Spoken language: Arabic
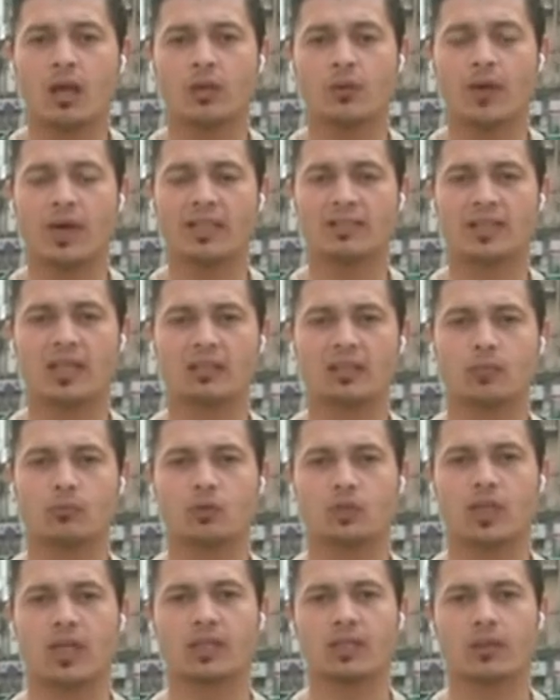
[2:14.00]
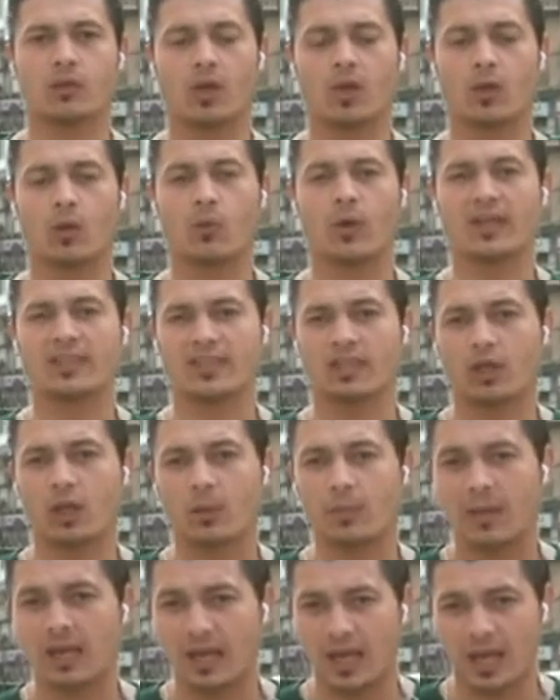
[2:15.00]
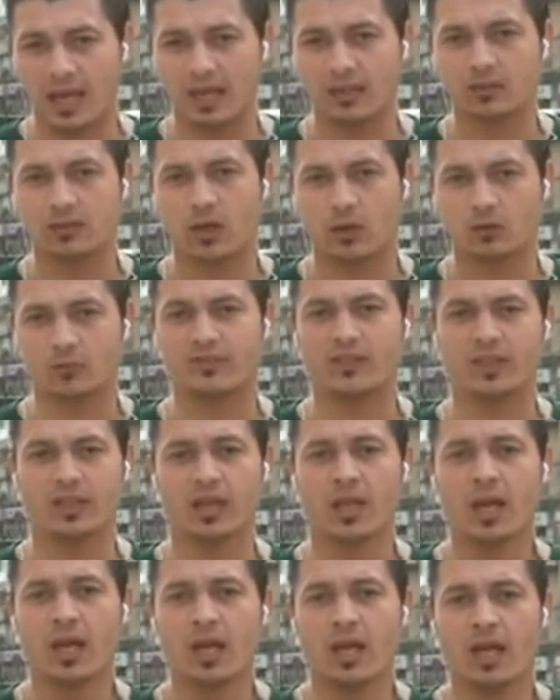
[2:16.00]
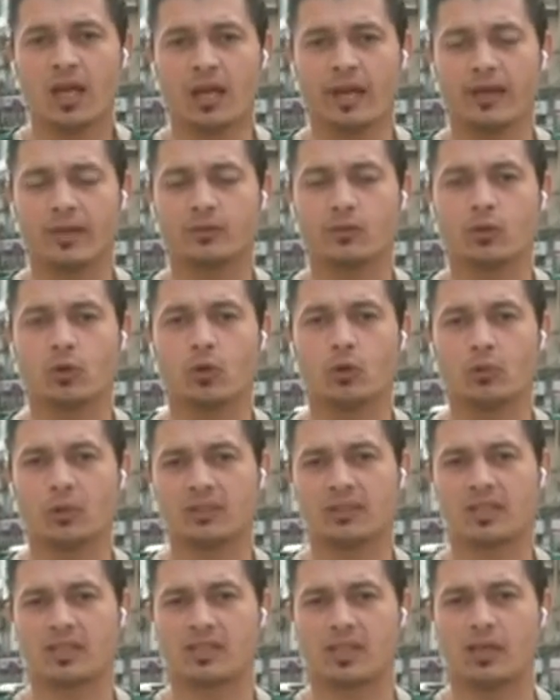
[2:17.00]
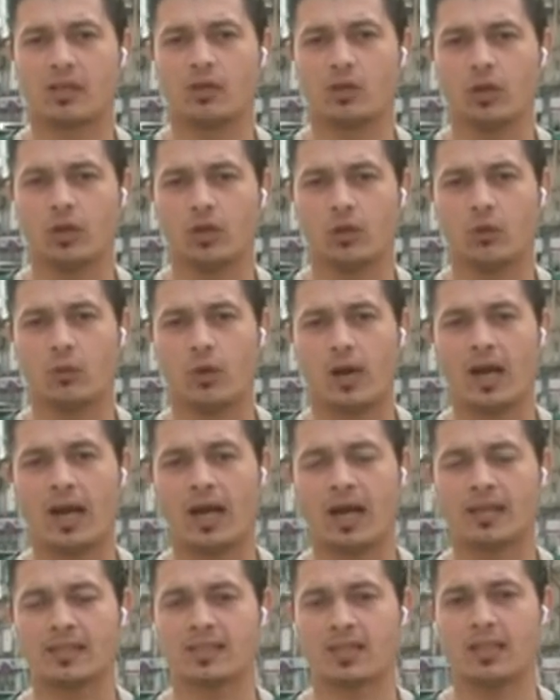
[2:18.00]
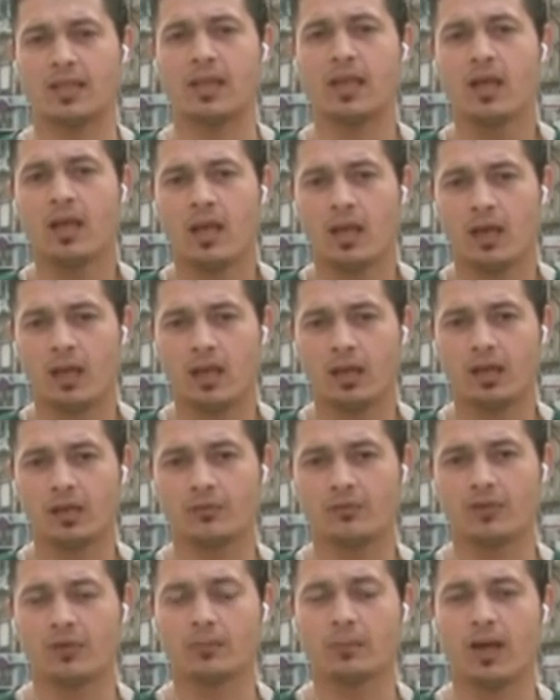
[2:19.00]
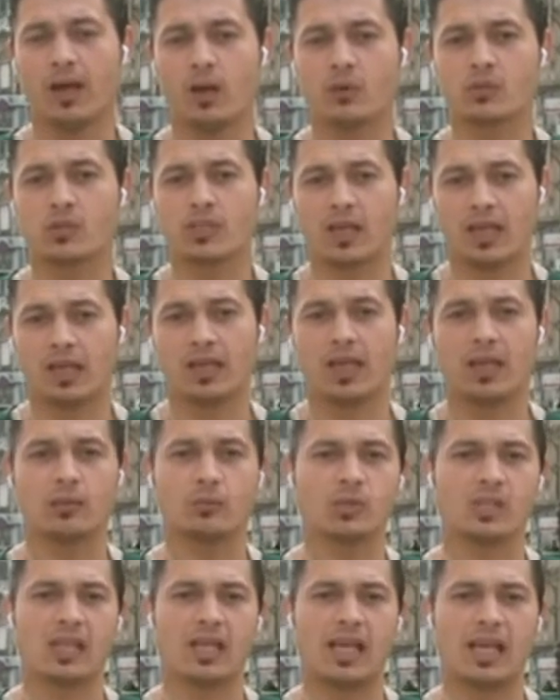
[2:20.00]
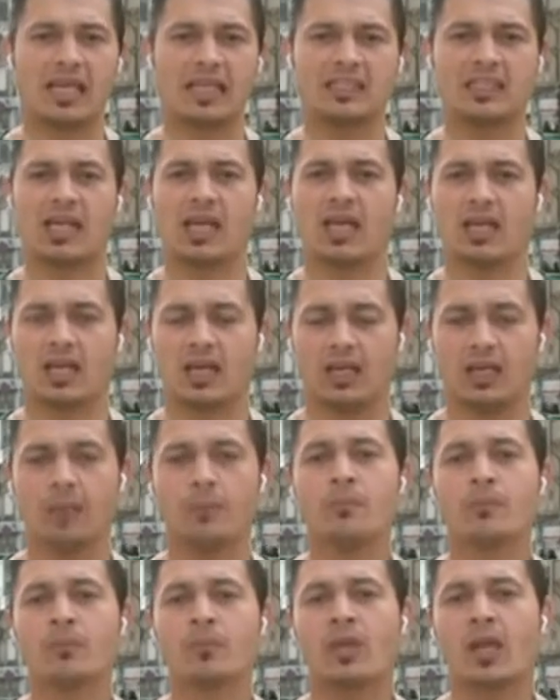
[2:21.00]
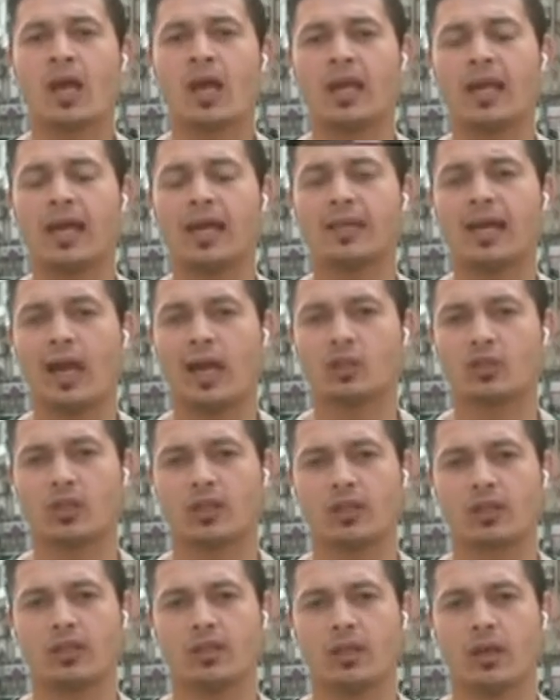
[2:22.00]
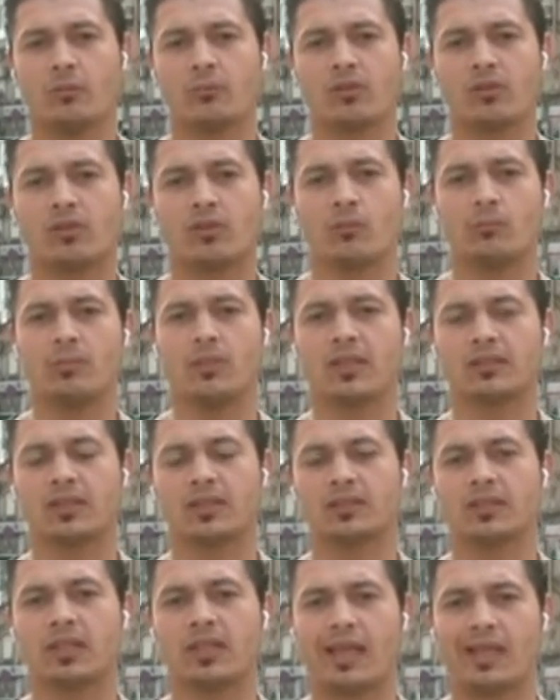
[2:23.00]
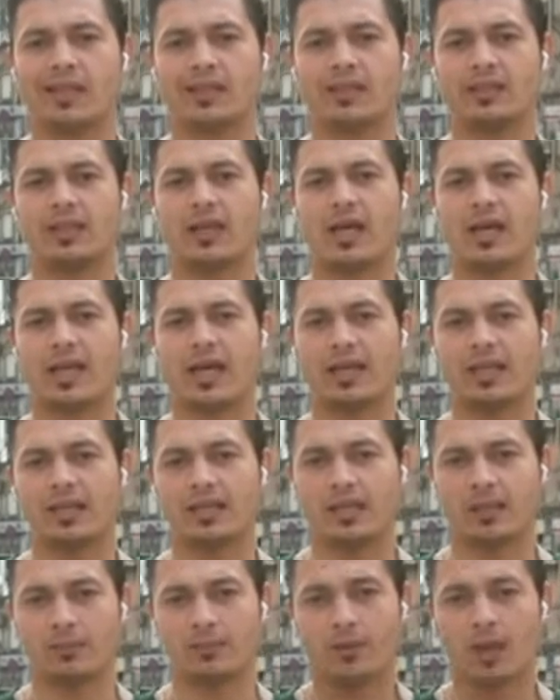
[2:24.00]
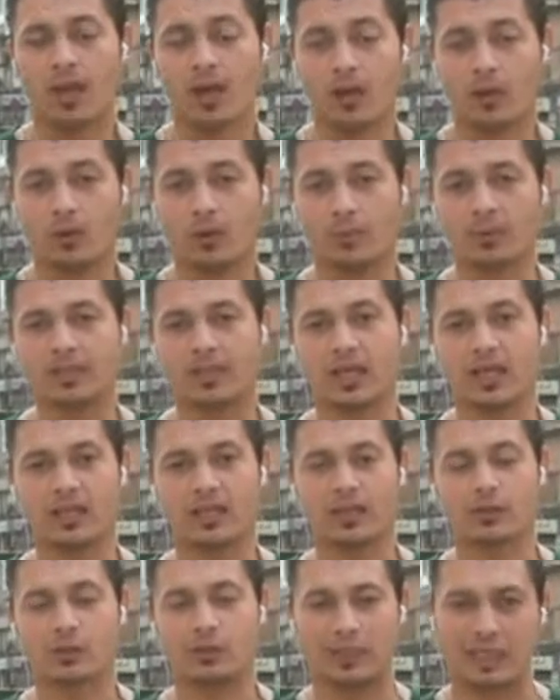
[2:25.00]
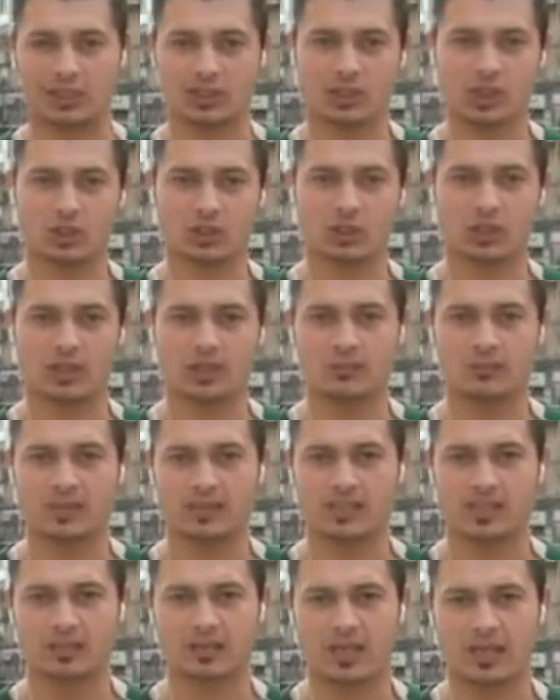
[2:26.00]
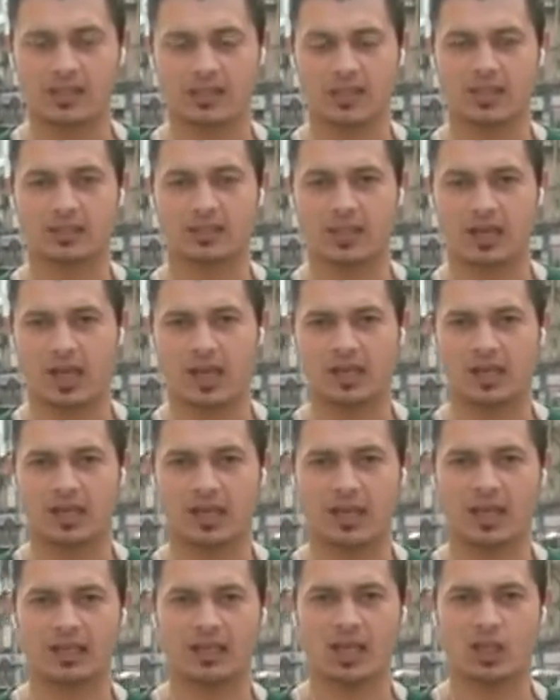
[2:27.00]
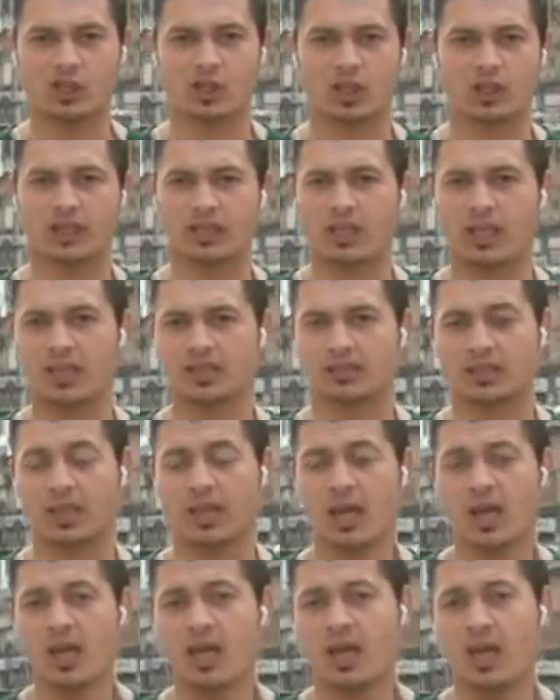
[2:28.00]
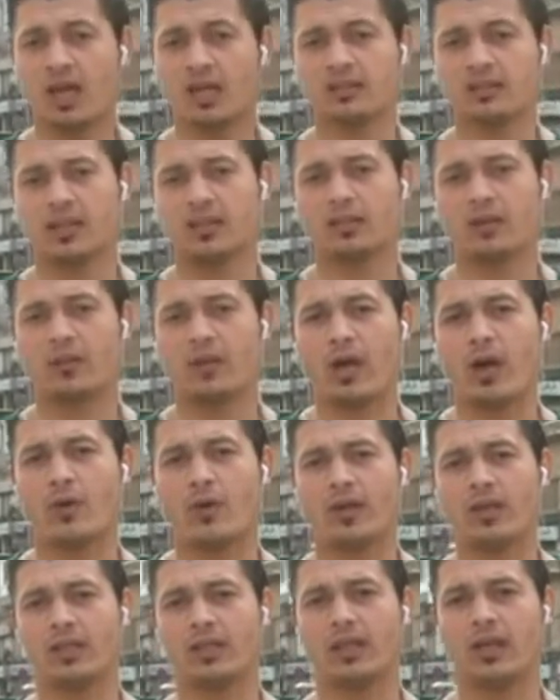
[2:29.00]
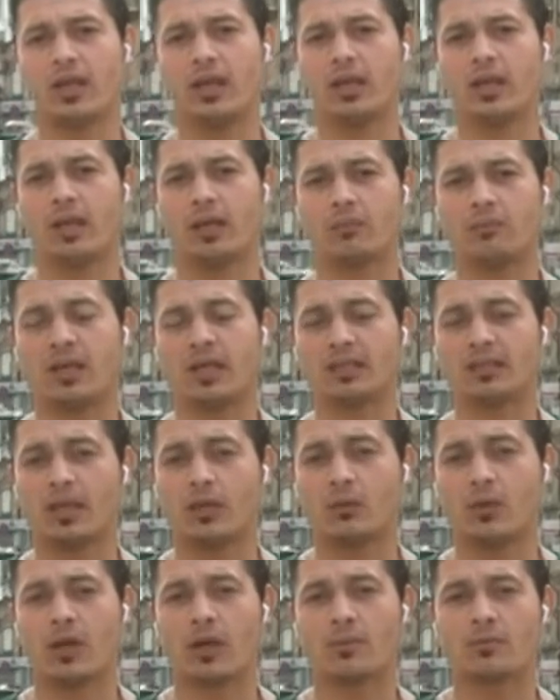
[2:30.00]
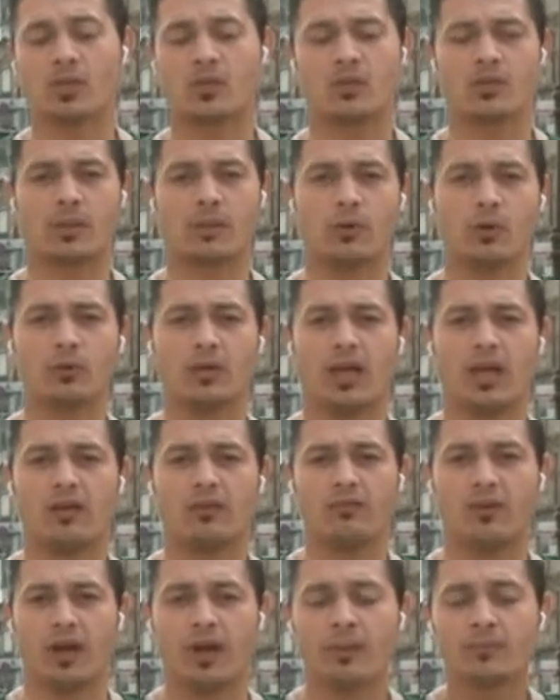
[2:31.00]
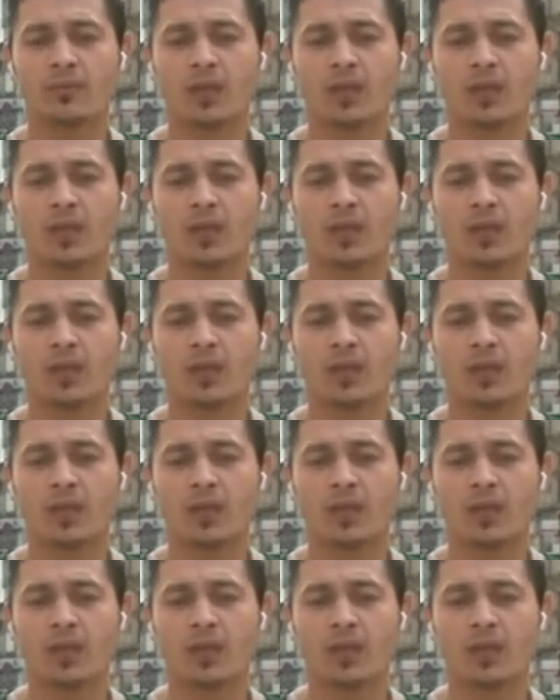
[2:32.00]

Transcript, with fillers: لوحدات المشاة وقوات النخبة النخبة لها الدور في آه، الدخول والتسلل وعزل آه، فيما أوصال المسلحين داخل الأحياء الشرقية ومن ثم تضييق الخناق عليهم وبالتالي يكون الجيش قد بسط السيطرة على الأحياء الشرقية التي تحتوي حوالي 275 ألف